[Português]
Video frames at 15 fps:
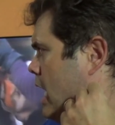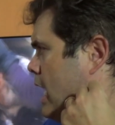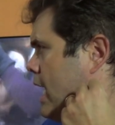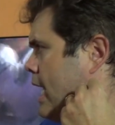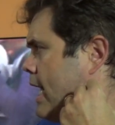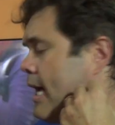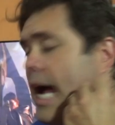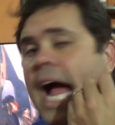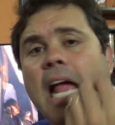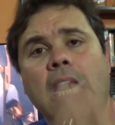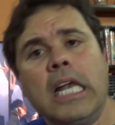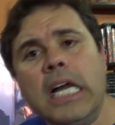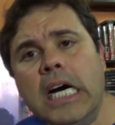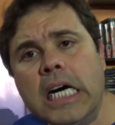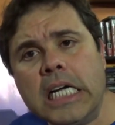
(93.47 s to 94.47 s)
é,
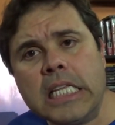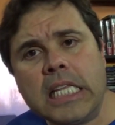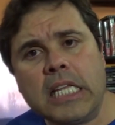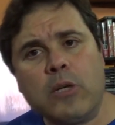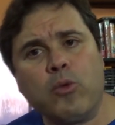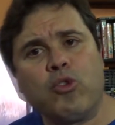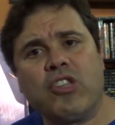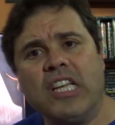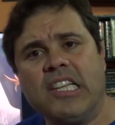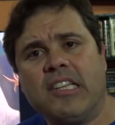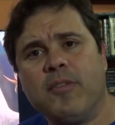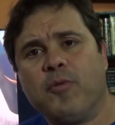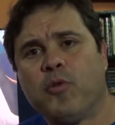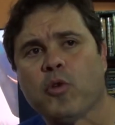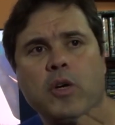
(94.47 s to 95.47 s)
Highlander, não sei
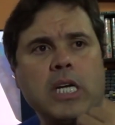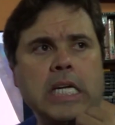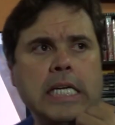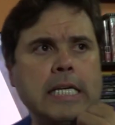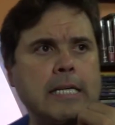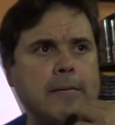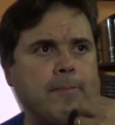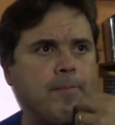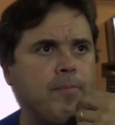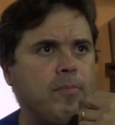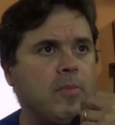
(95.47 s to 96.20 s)
se foi